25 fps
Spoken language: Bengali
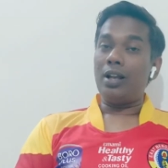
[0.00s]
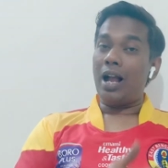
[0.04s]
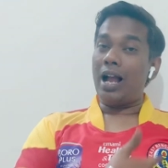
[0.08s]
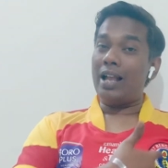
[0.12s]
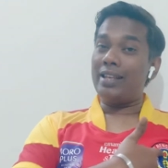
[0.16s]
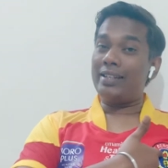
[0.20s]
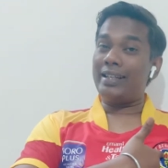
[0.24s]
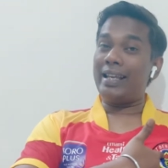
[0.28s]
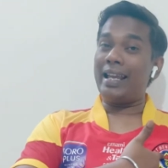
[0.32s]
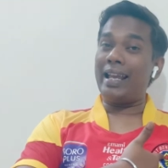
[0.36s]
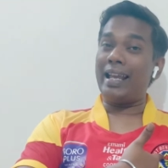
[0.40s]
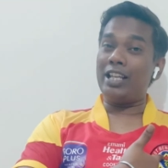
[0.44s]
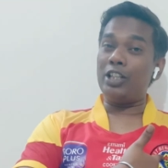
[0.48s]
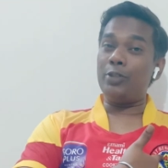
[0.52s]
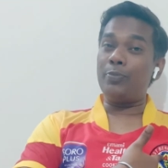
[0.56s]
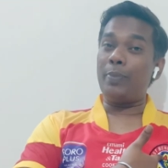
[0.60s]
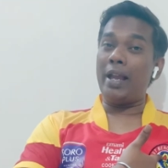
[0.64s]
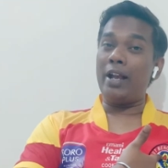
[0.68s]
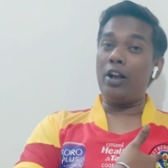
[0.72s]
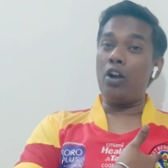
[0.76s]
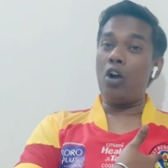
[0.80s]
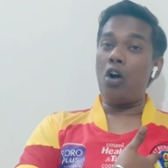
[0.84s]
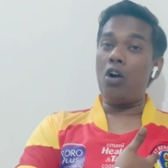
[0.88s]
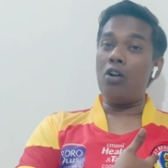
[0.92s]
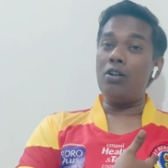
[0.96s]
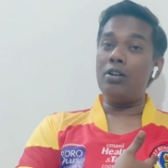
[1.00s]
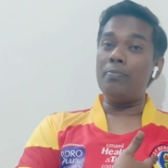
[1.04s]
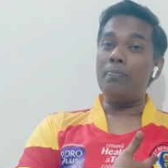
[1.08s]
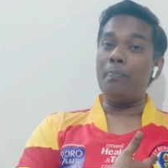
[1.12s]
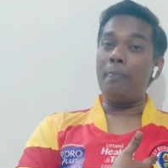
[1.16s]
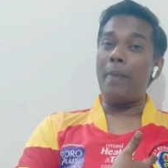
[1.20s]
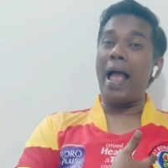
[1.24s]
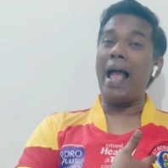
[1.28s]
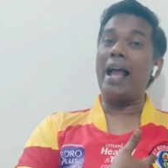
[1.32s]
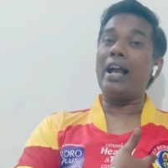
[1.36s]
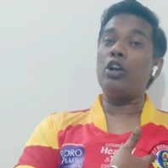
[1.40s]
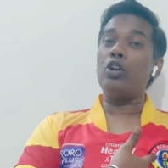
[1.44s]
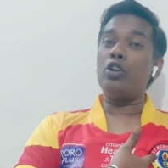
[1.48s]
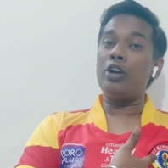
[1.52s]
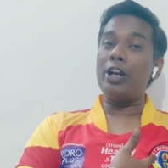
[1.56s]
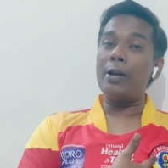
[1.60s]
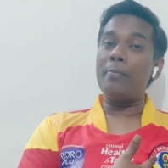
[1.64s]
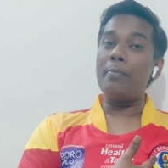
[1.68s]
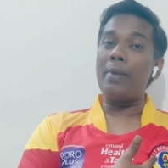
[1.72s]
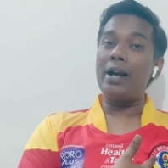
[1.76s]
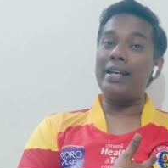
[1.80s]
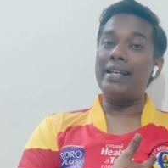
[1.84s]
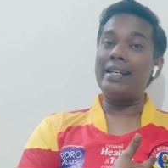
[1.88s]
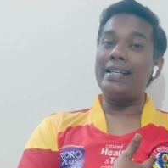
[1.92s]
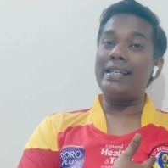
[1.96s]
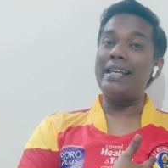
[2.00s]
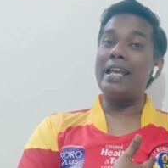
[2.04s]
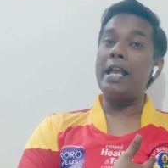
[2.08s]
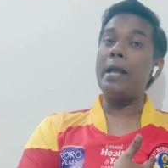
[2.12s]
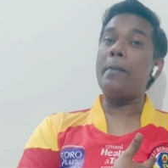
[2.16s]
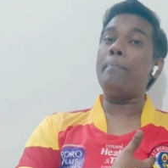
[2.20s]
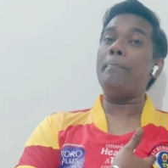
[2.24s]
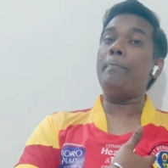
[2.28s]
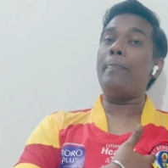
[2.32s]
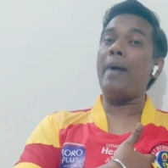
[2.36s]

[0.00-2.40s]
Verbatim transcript: আজকে ইস্ট বেঙ্গল ব্যাঙ্গলোরের মাঠে গিয়ে